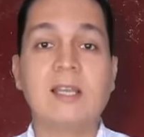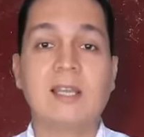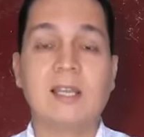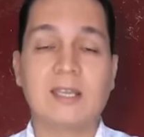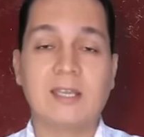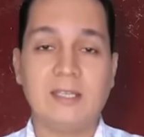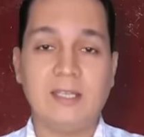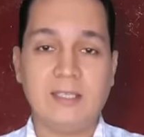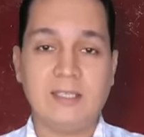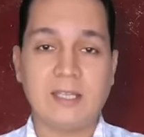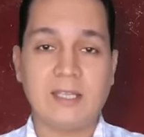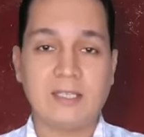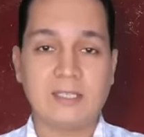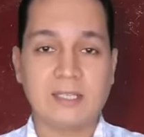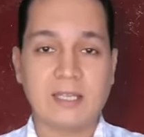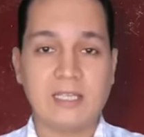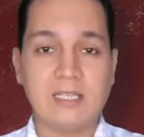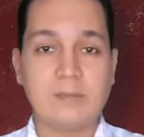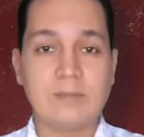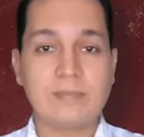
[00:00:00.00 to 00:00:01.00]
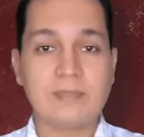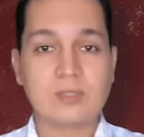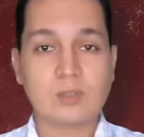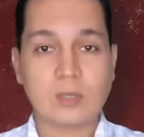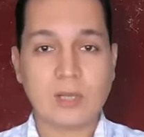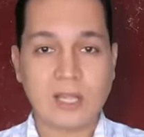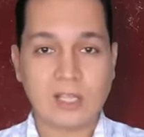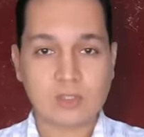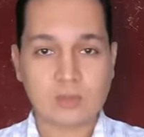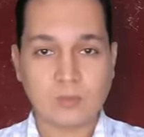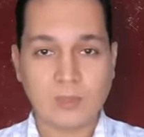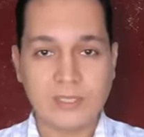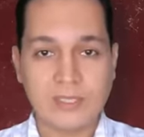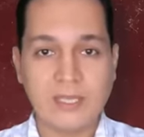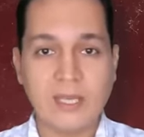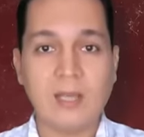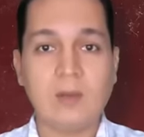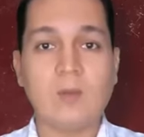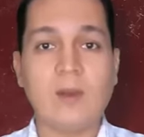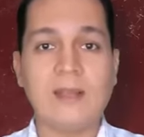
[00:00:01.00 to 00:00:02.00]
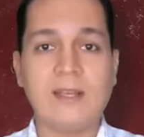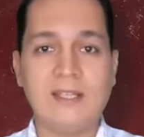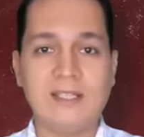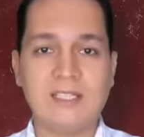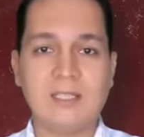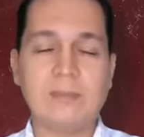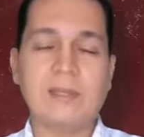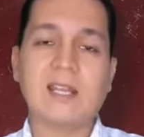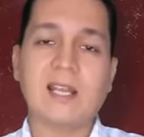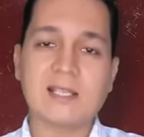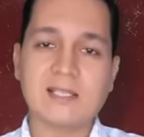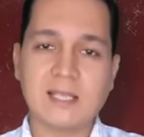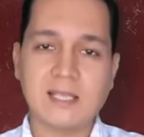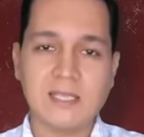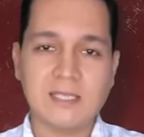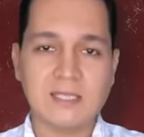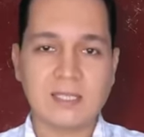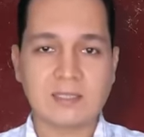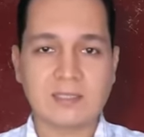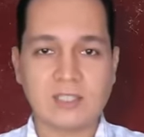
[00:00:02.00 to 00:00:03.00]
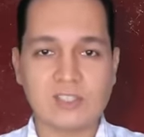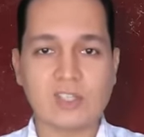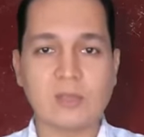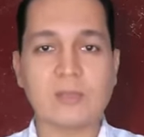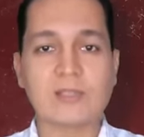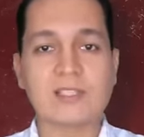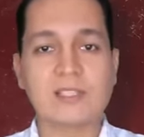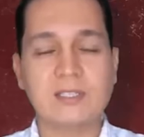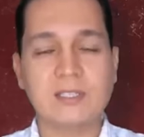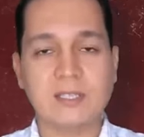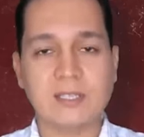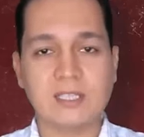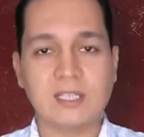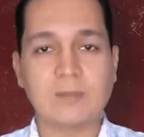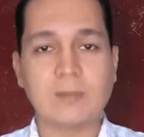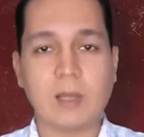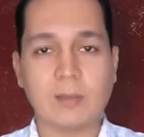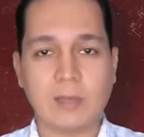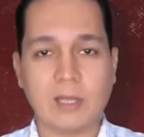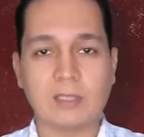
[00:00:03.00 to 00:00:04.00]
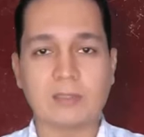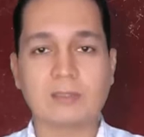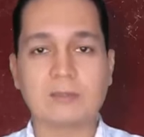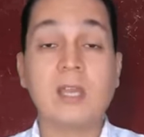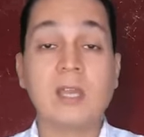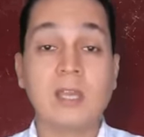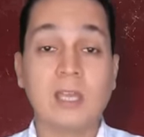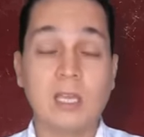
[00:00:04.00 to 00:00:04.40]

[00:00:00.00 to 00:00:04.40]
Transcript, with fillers: لكن احنا هنتكلم بسرعه شويه وهنعتبرها زي دردشه بسيطه كده مع بعض